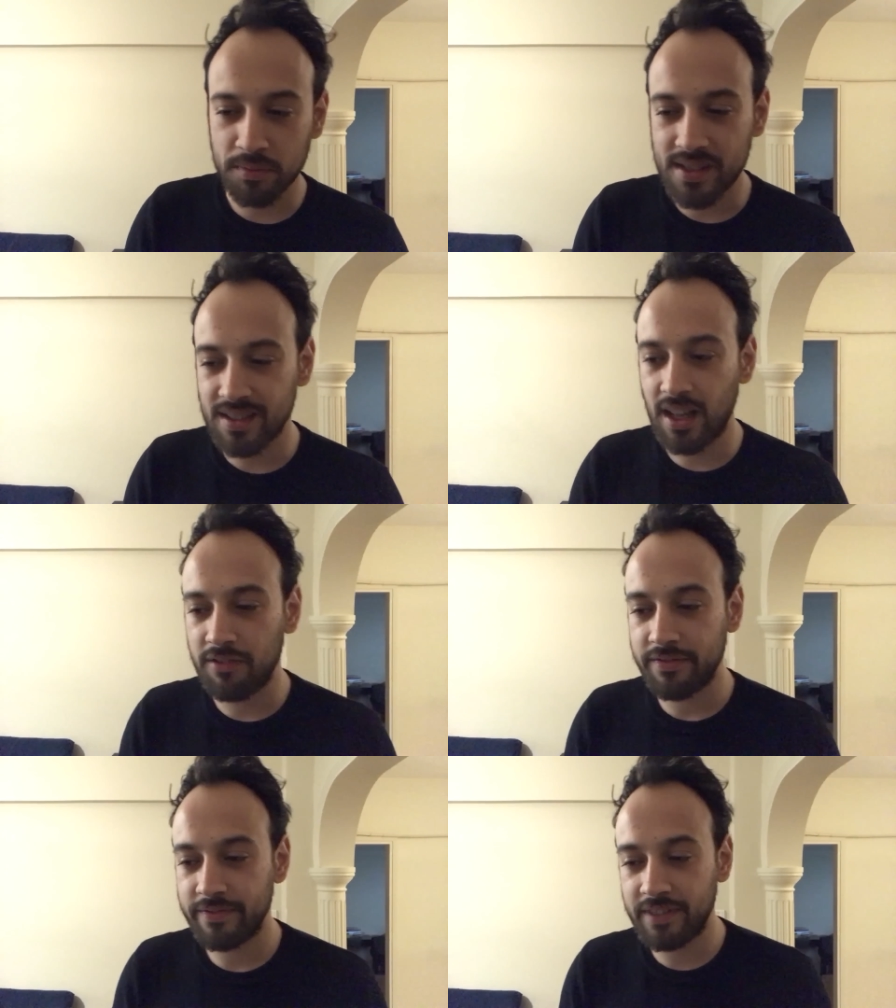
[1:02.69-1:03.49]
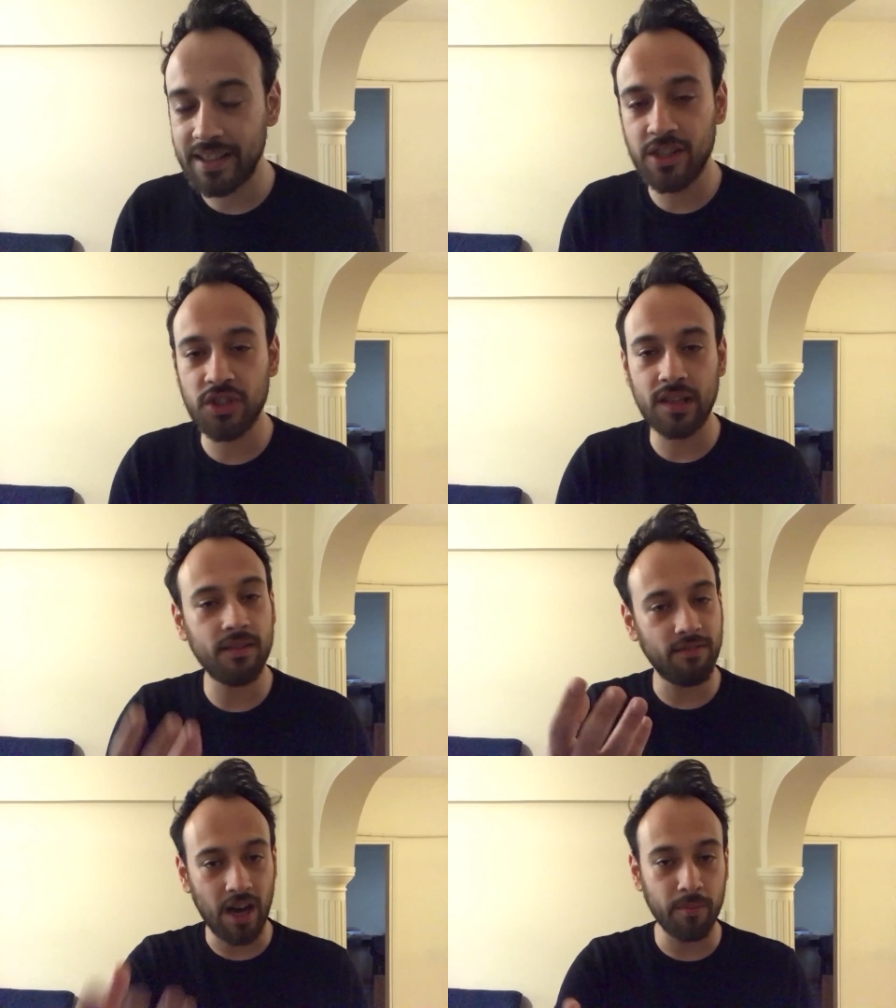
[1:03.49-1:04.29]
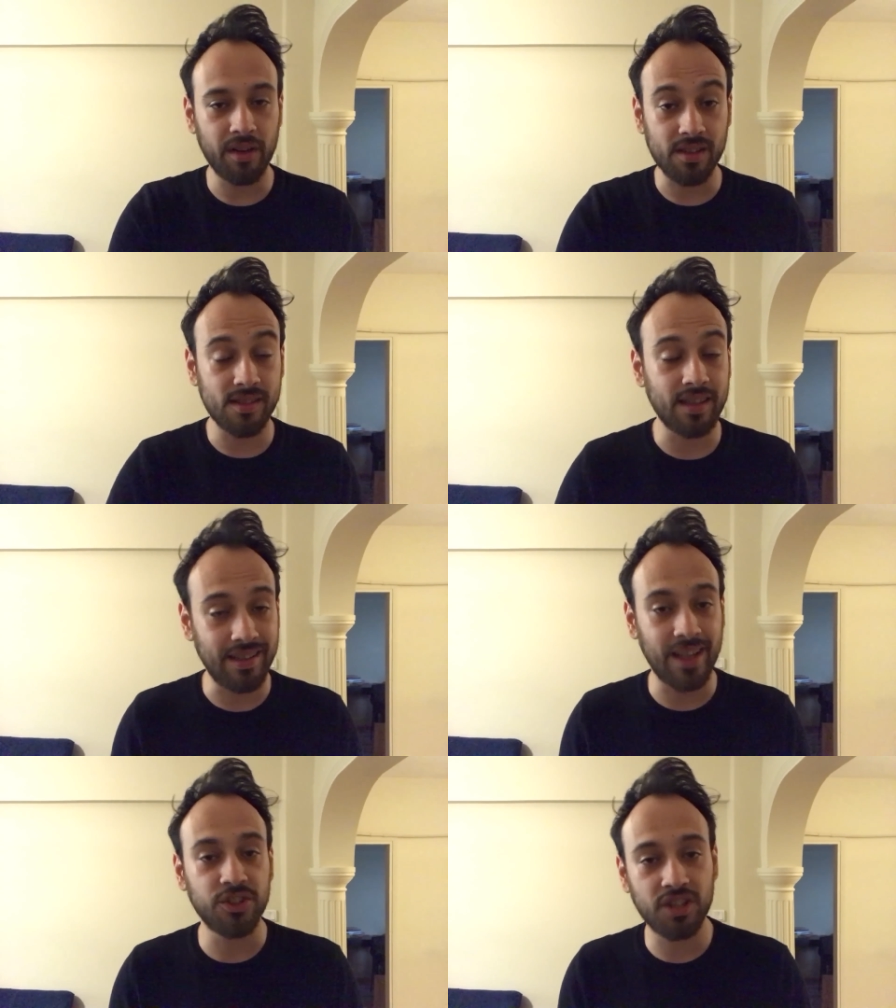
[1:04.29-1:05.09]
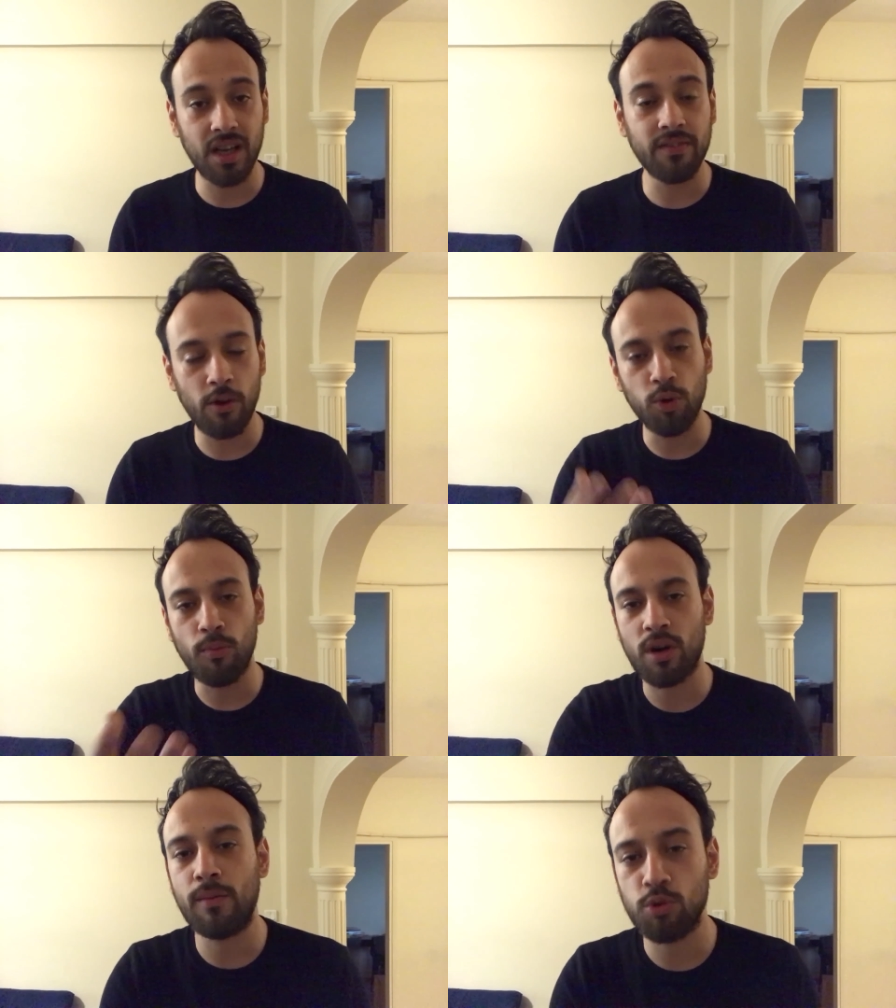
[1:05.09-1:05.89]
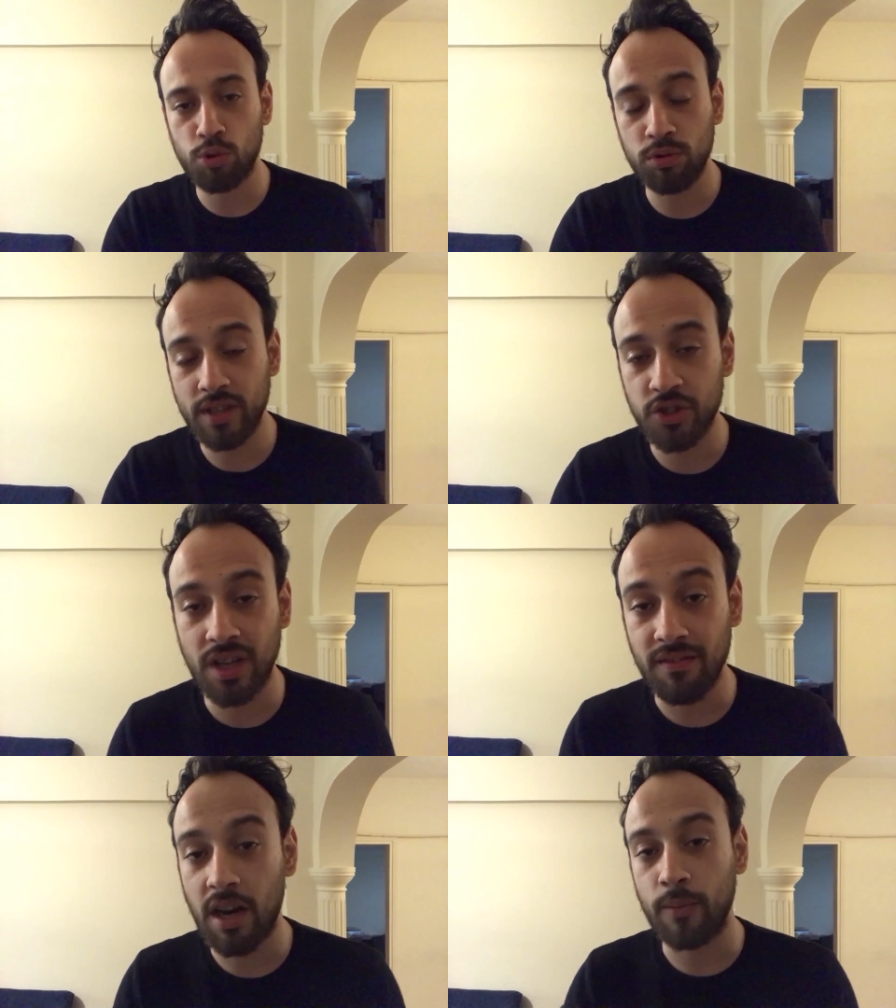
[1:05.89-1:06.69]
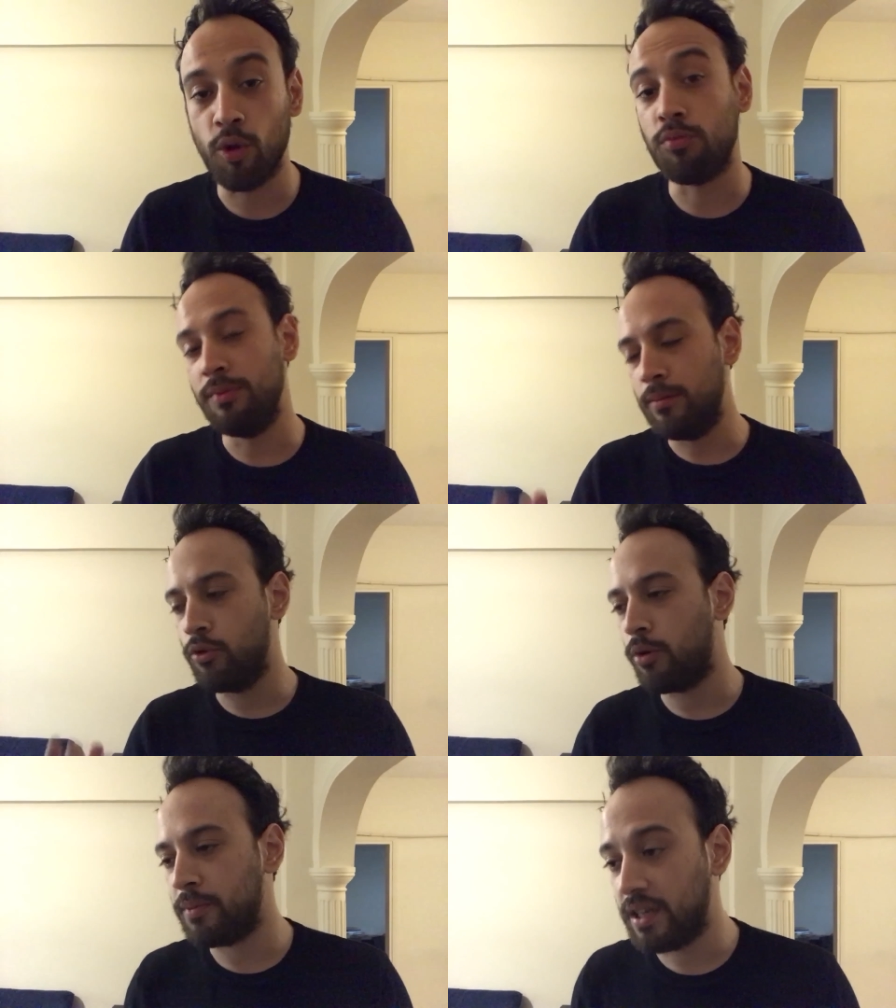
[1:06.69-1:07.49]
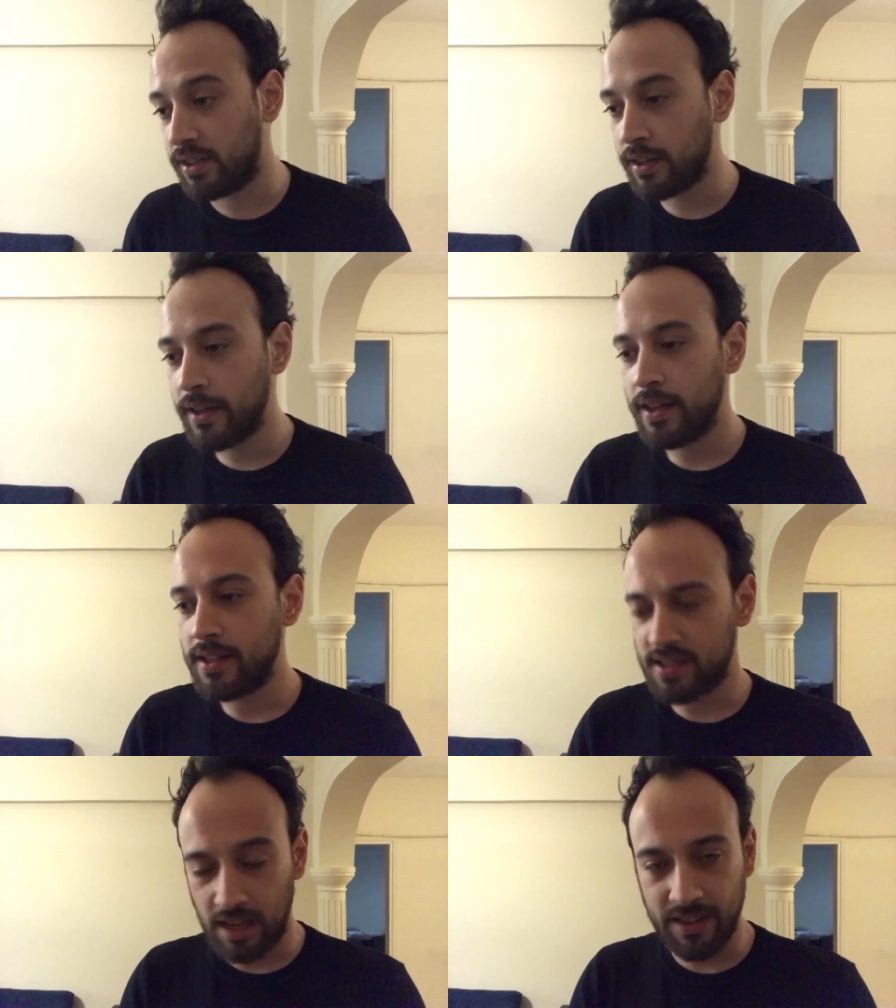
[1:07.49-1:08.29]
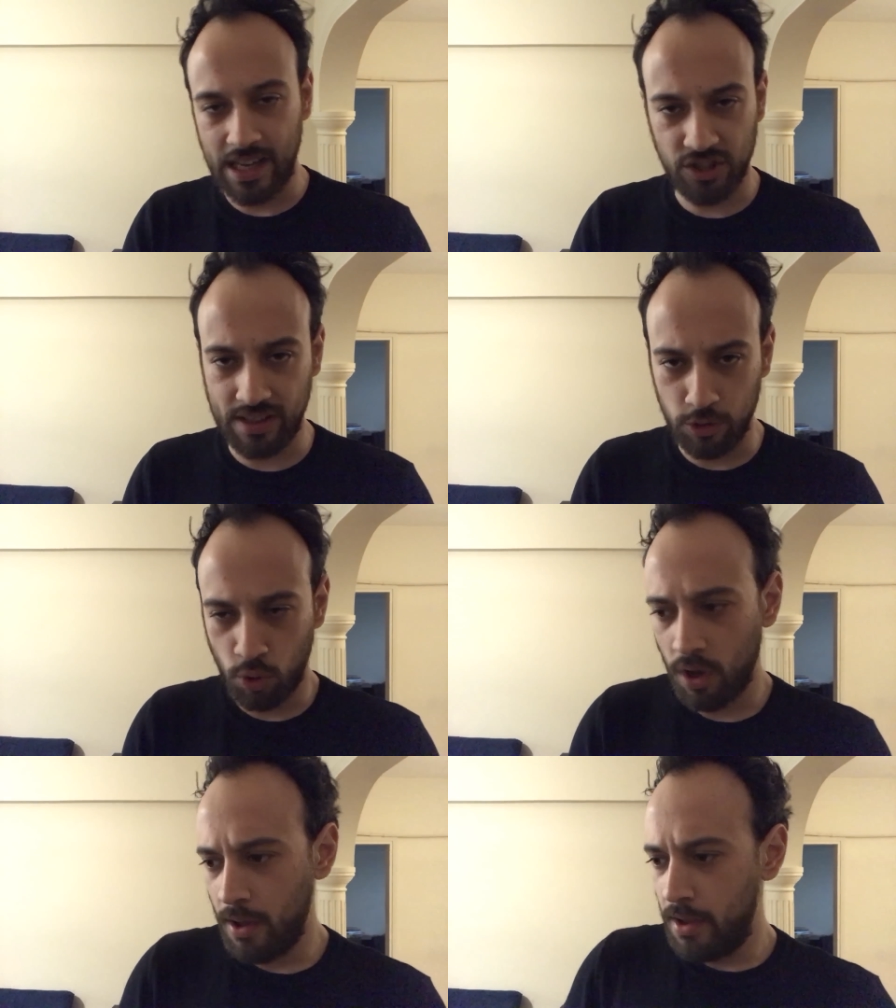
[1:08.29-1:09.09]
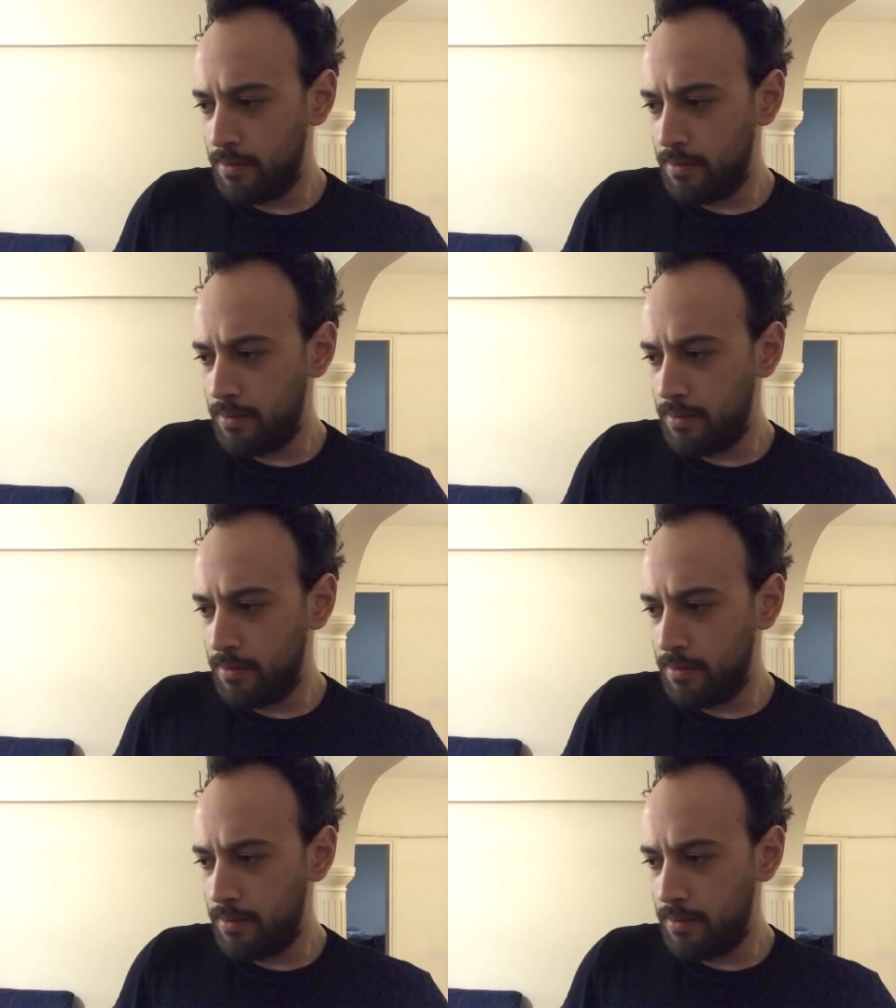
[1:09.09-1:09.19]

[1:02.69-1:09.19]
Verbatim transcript: Şimdi sınava girecek var mı aranızda? Giren çıkan ve onun moral bozukluğunu yaşayan var mı yok mu bilmiyorum. İnanın sınav gerçekten çok